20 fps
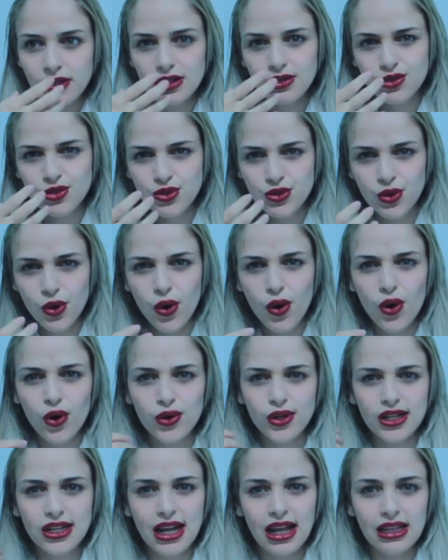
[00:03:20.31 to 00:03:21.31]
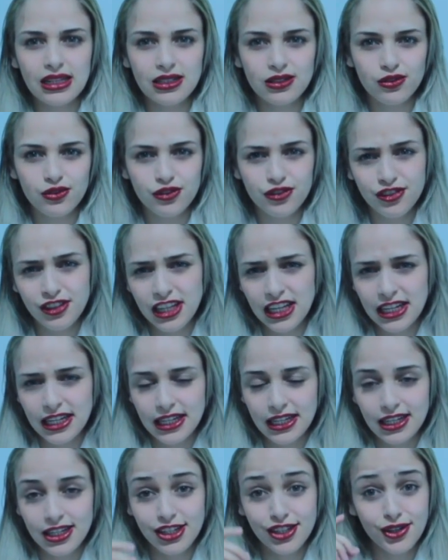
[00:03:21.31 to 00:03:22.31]
soro, inalando
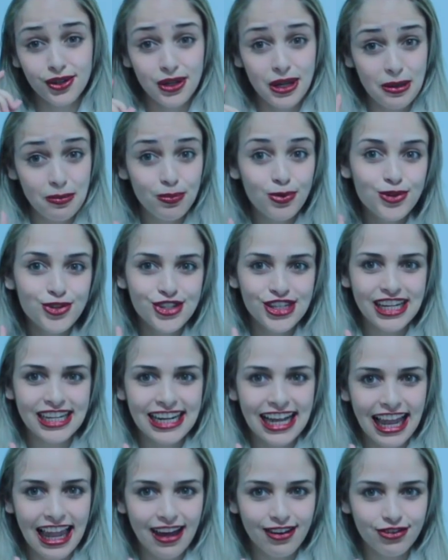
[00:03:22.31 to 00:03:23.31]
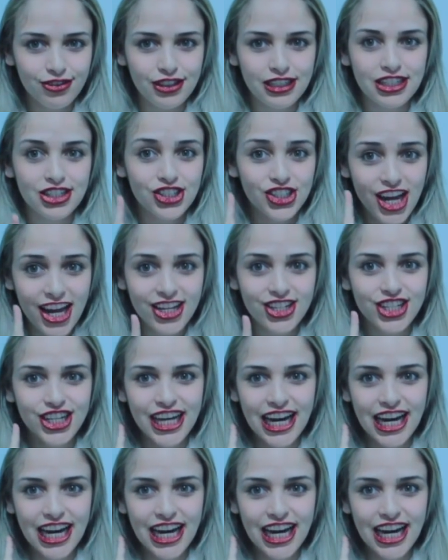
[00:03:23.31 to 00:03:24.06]
Vick e eu nem podia inalar Vick Gente,